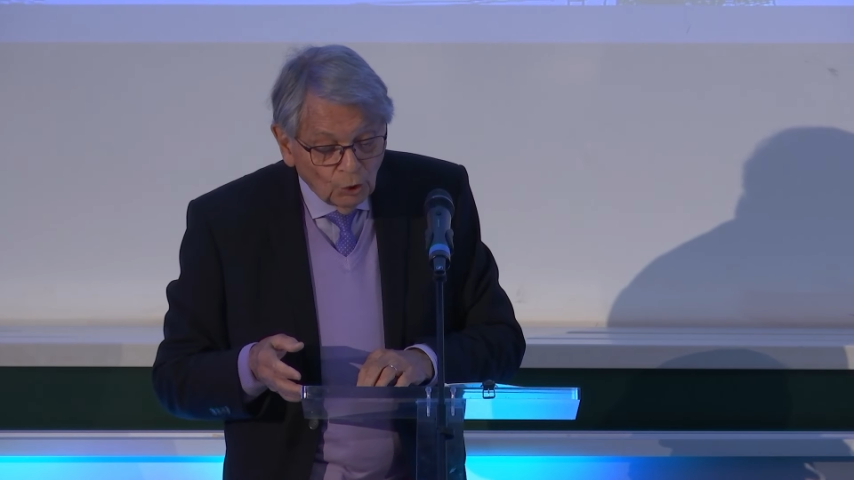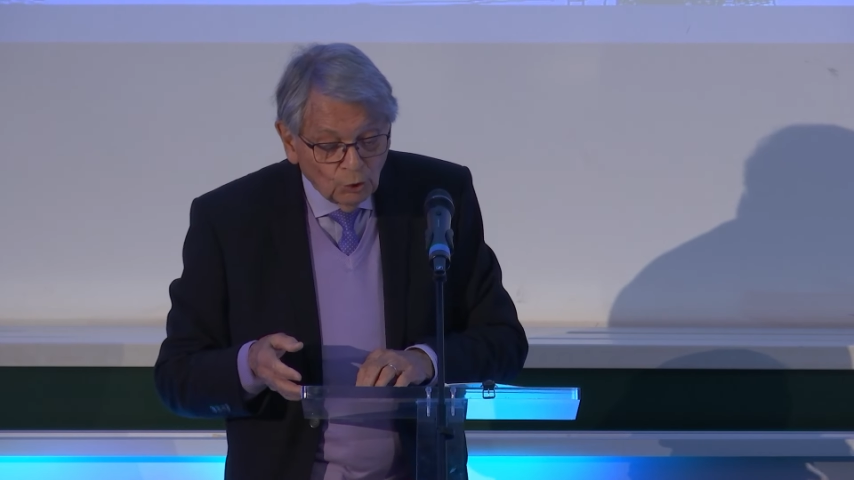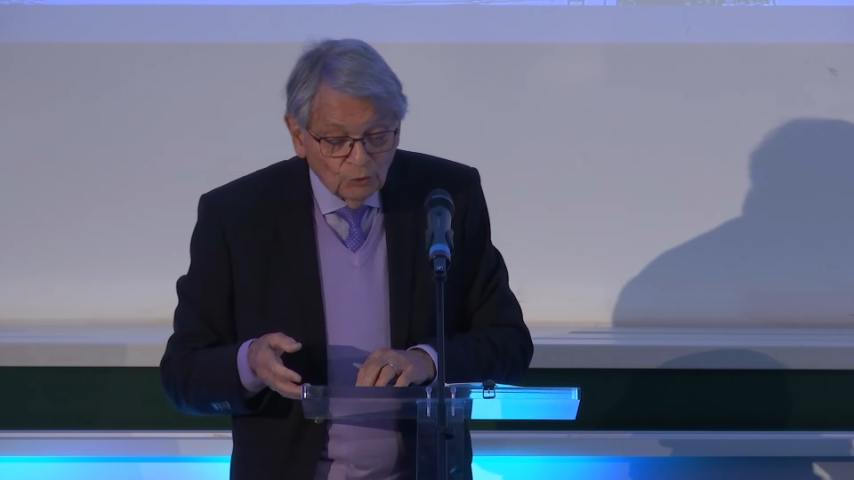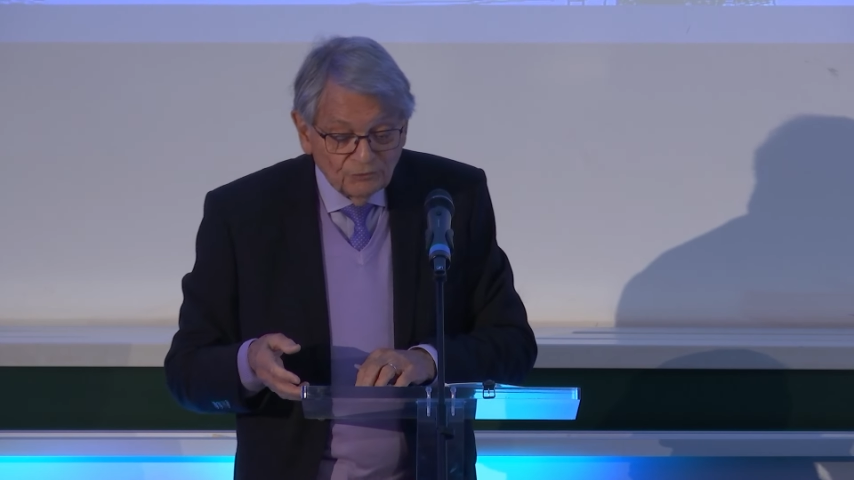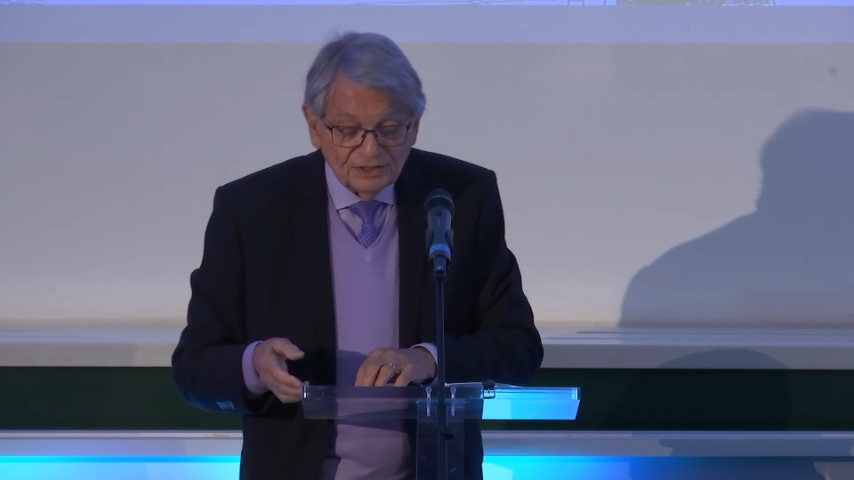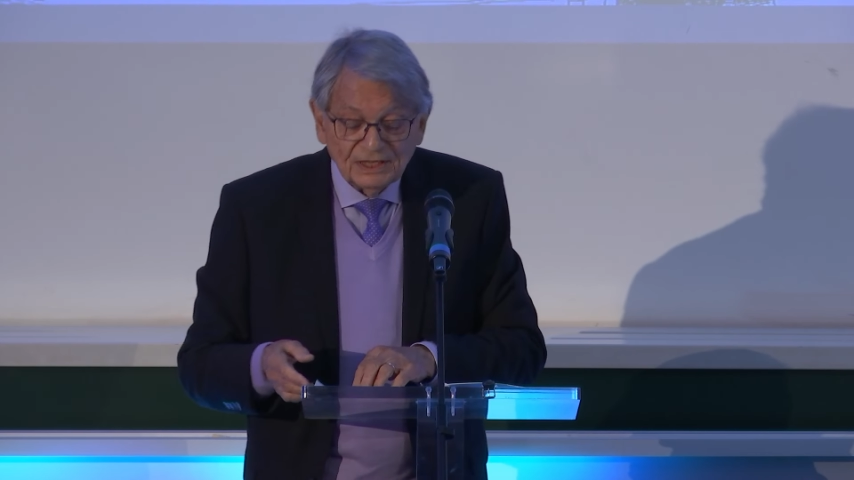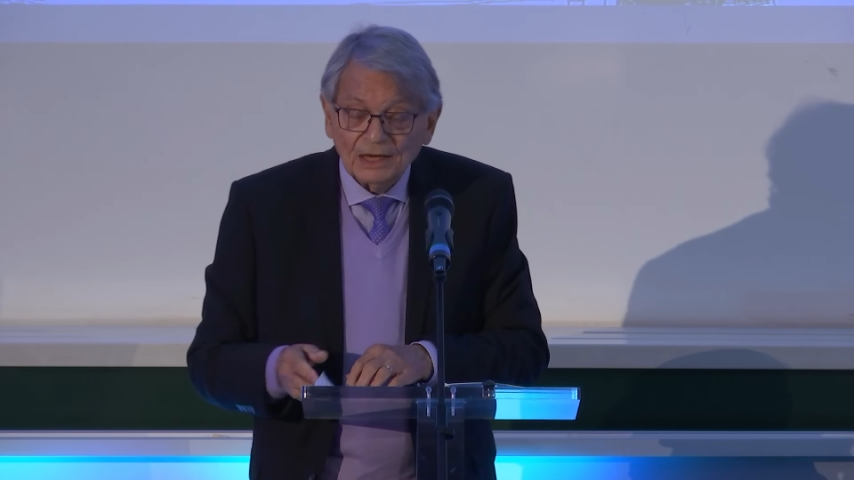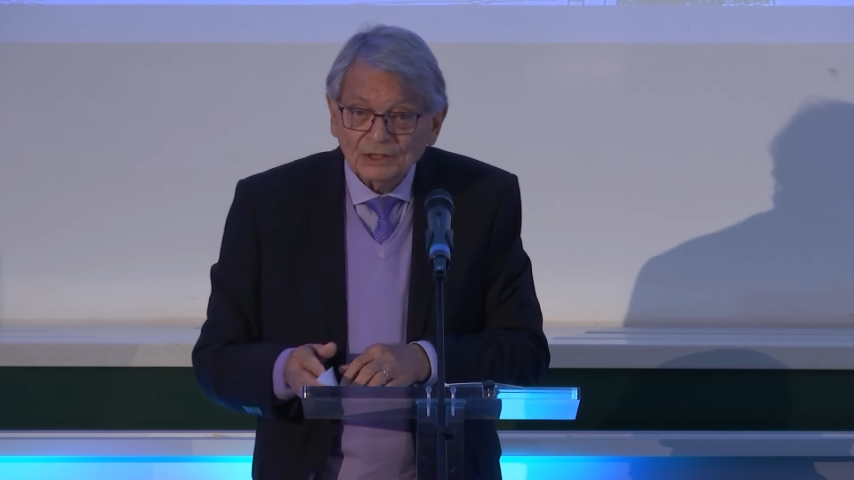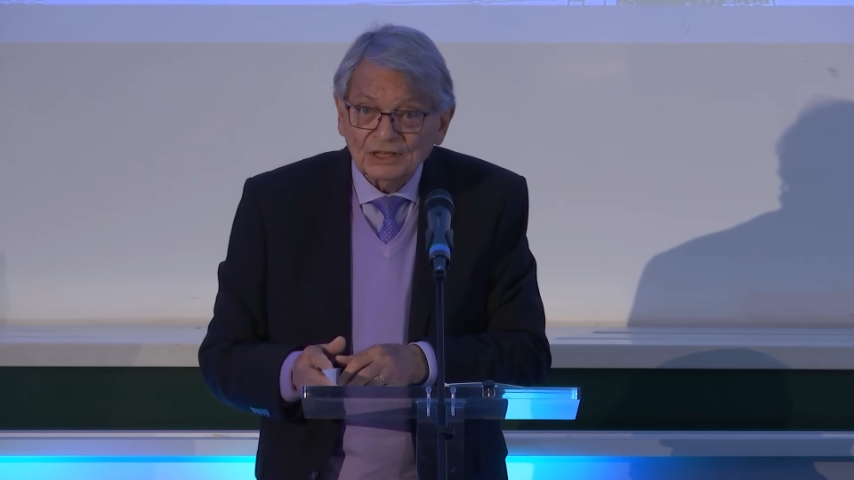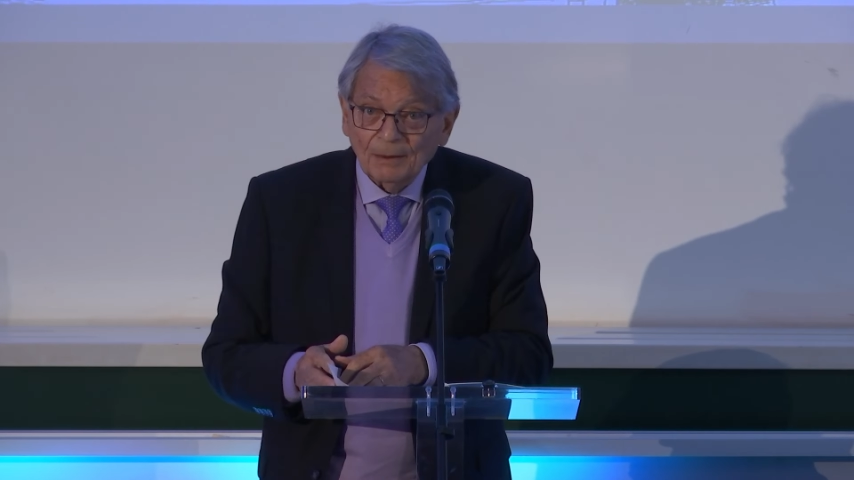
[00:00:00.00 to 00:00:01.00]
Le
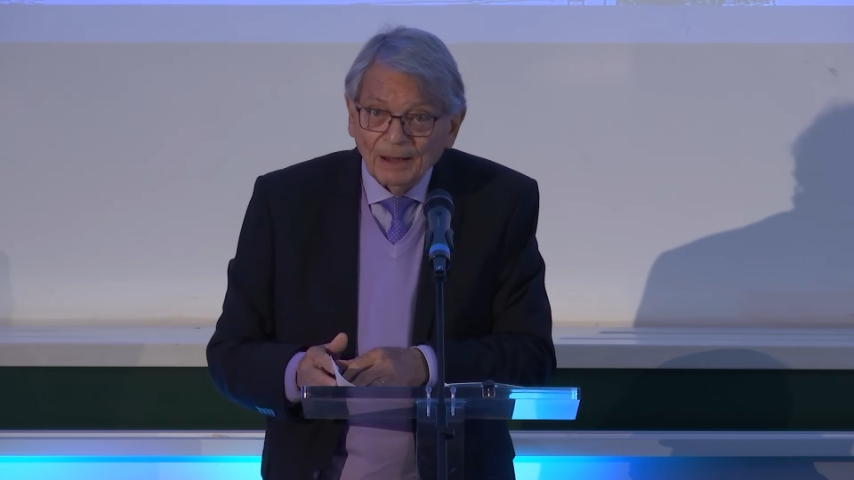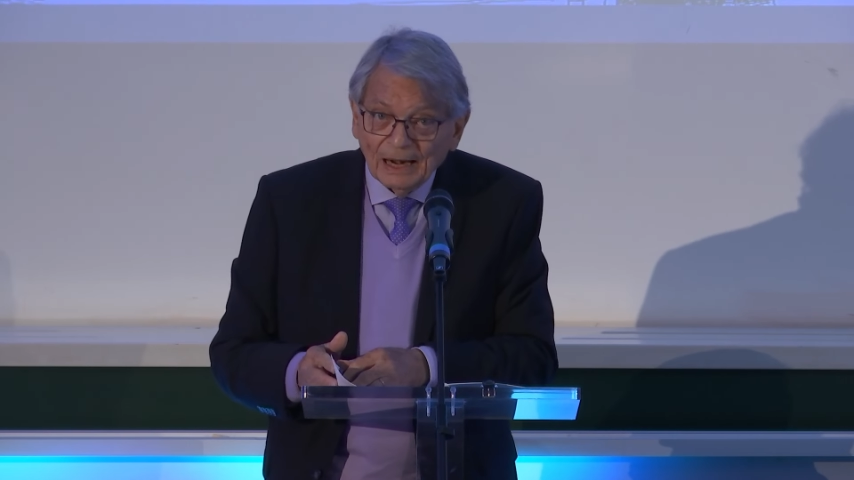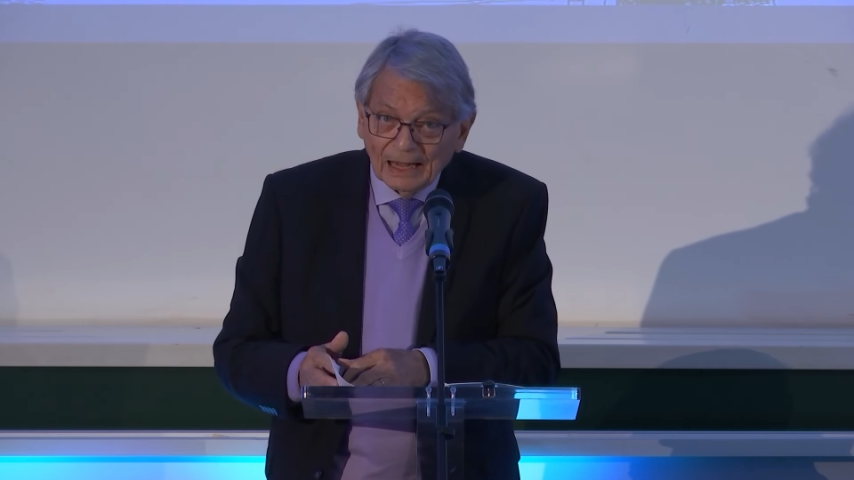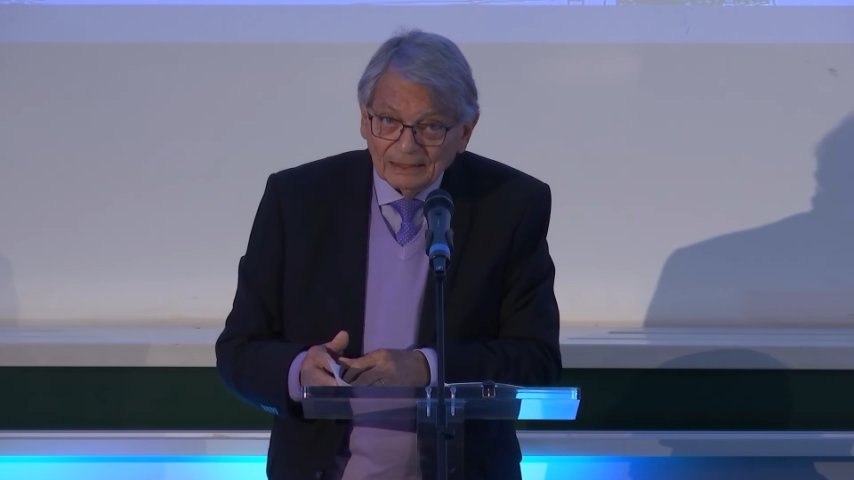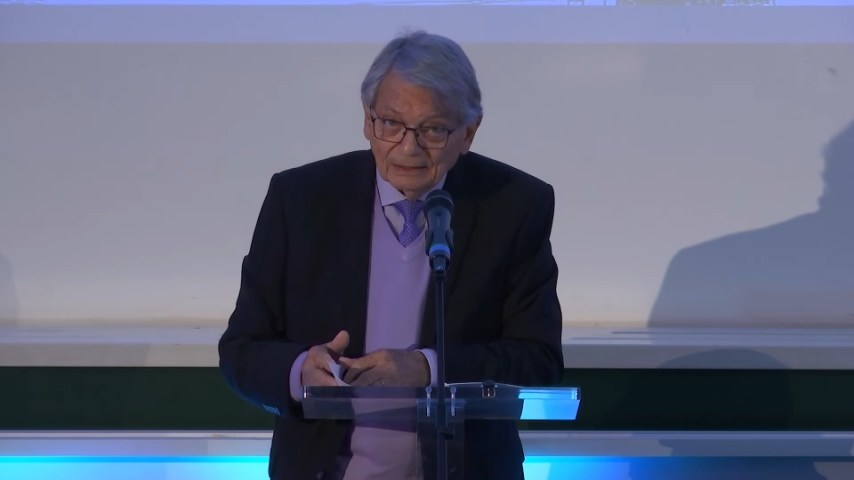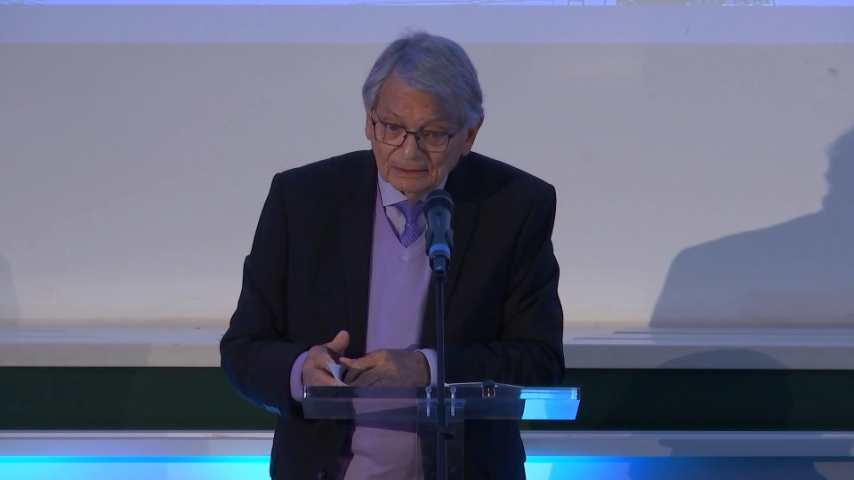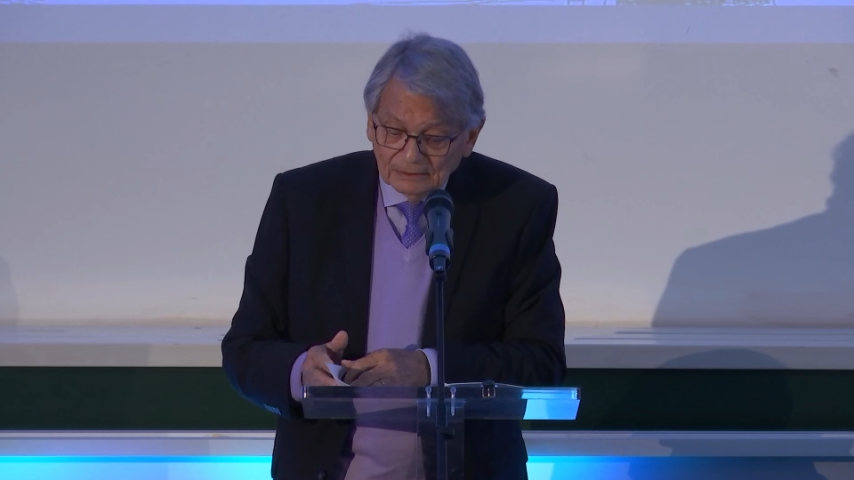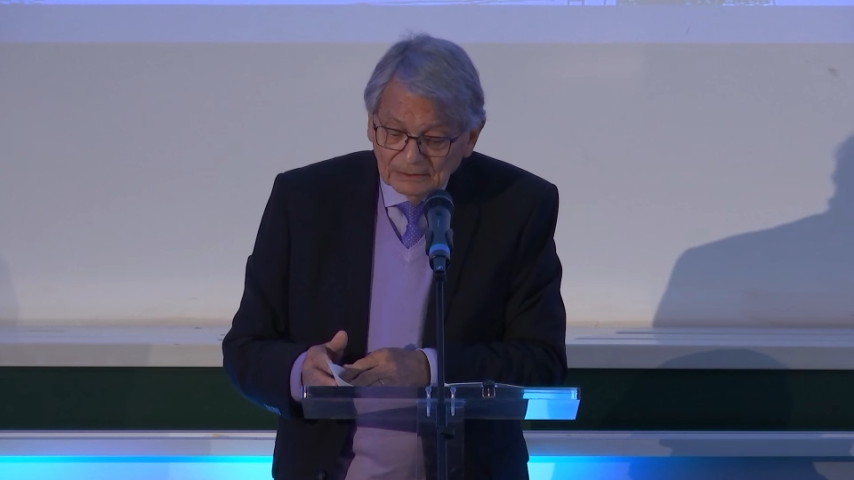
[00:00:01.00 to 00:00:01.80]
visage d'un malade